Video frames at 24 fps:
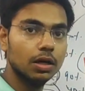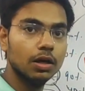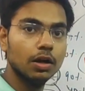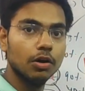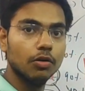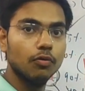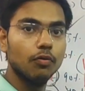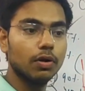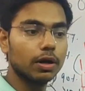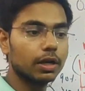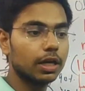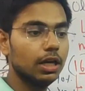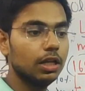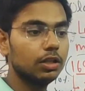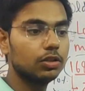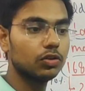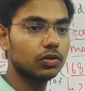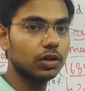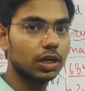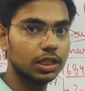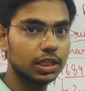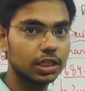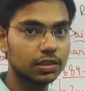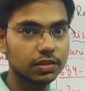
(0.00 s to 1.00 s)
वकील तो
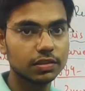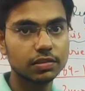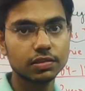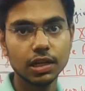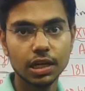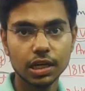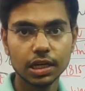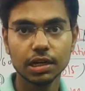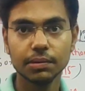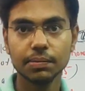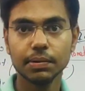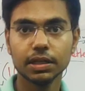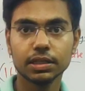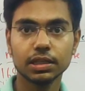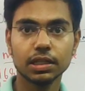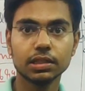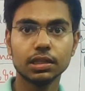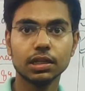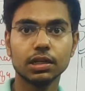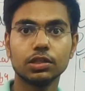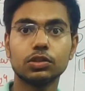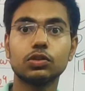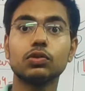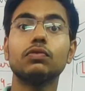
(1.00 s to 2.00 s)
राजा से सैलरी पाता था
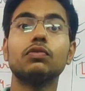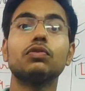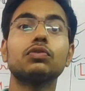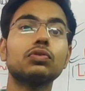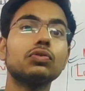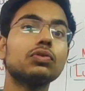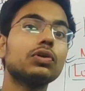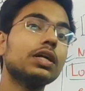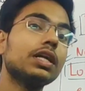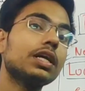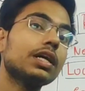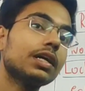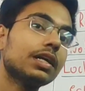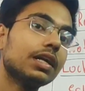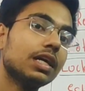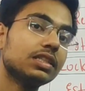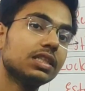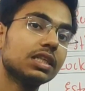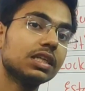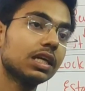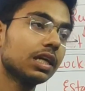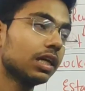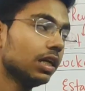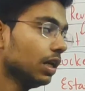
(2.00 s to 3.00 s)
तो वो क्यों करेगा राजा के
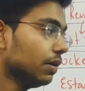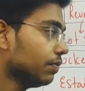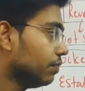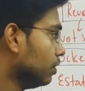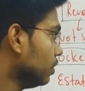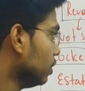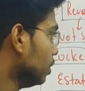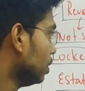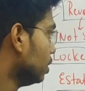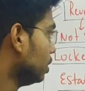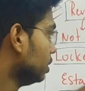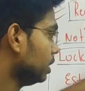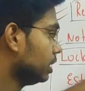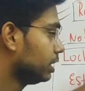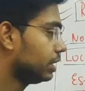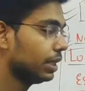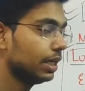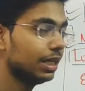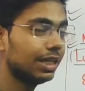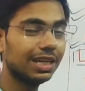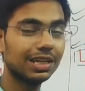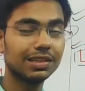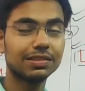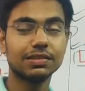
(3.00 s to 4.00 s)
खिलाफ ये
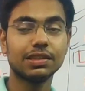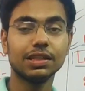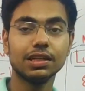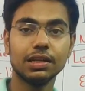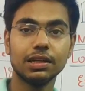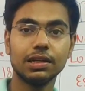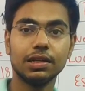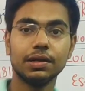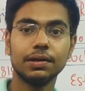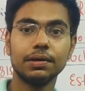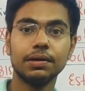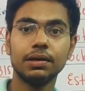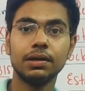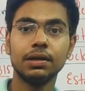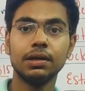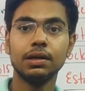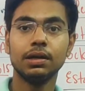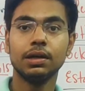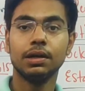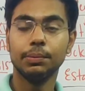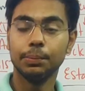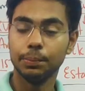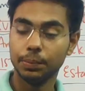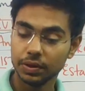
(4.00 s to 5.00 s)
ट्रेनर्स थे
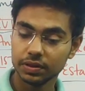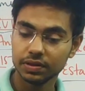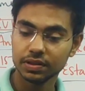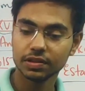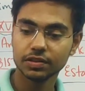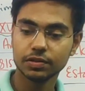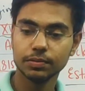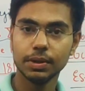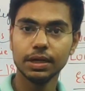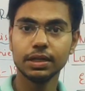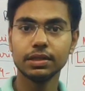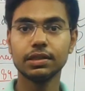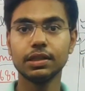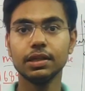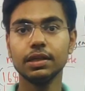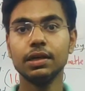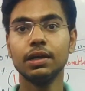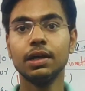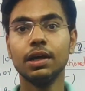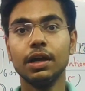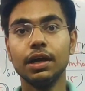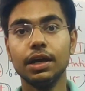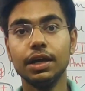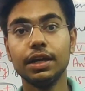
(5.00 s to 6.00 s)
बिजनेसमैन थे
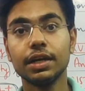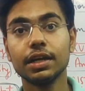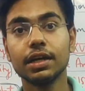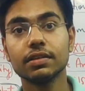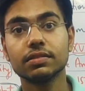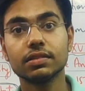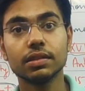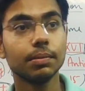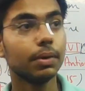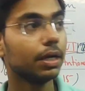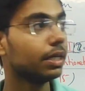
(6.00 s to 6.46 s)
इनका सामान